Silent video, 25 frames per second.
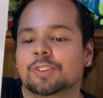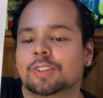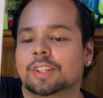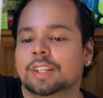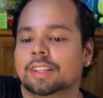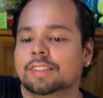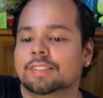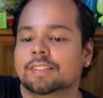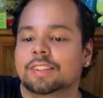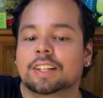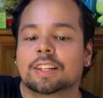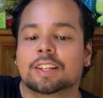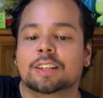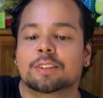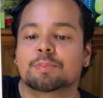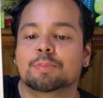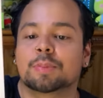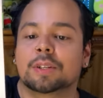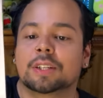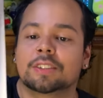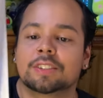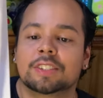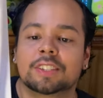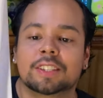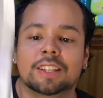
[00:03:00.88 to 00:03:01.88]
en las telas
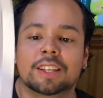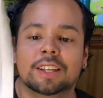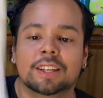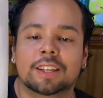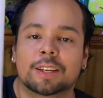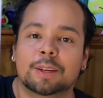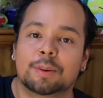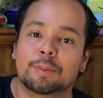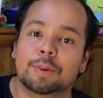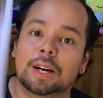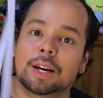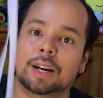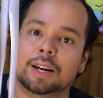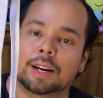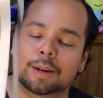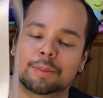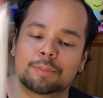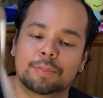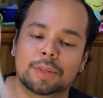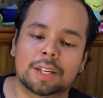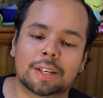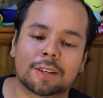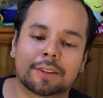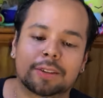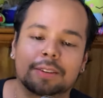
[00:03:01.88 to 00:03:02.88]
parisina que va a
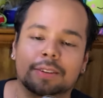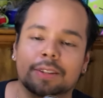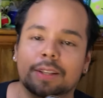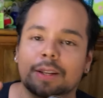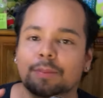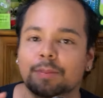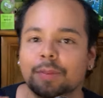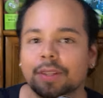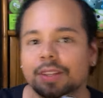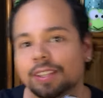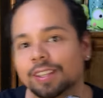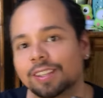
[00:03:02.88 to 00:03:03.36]
cambiar totalmente